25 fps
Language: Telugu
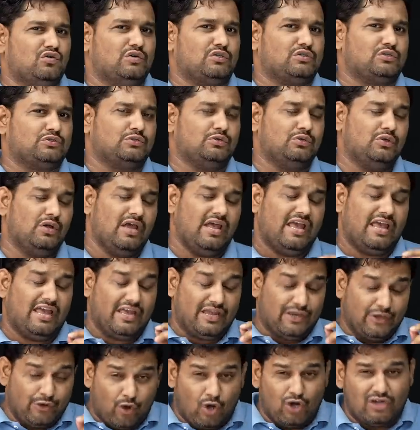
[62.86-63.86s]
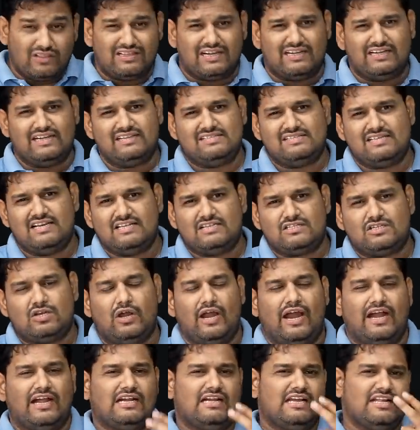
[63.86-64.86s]
అవ్వచ్చు ఈ నోట్ థర్టీ
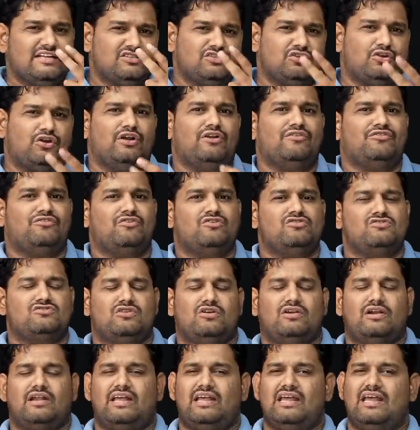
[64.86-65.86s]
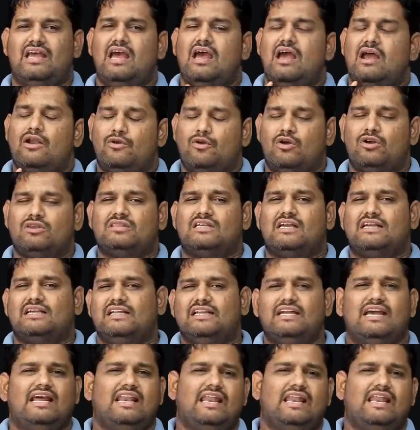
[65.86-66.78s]
సిరీస్లో అట్లీస్ట్ రెండు ఫోన్స్ ఉంటాయి నోట్ థర్టీ